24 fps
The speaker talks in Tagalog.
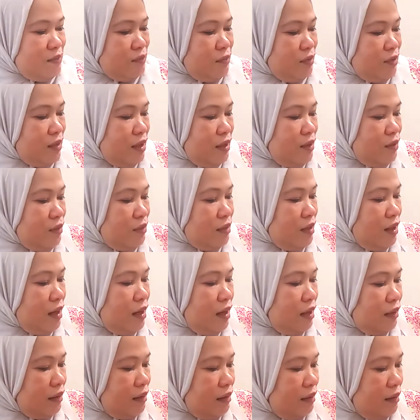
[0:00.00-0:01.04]
Bulalo
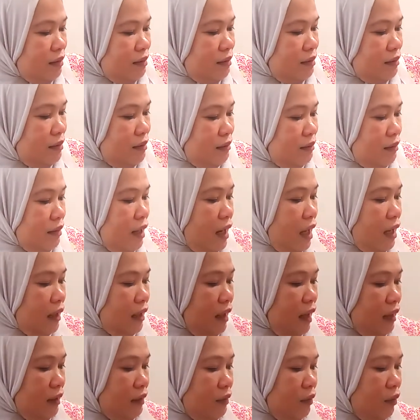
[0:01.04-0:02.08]
nilaga.
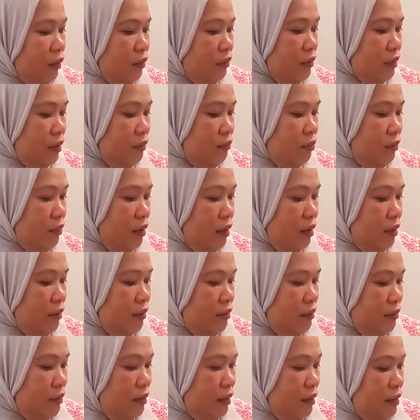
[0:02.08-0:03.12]
Nilaga to, hindi bulalo.
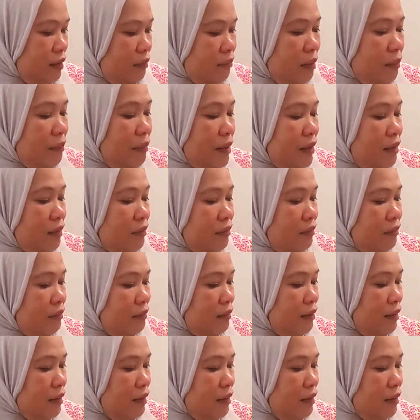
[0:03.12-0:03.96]
Iba ba yun?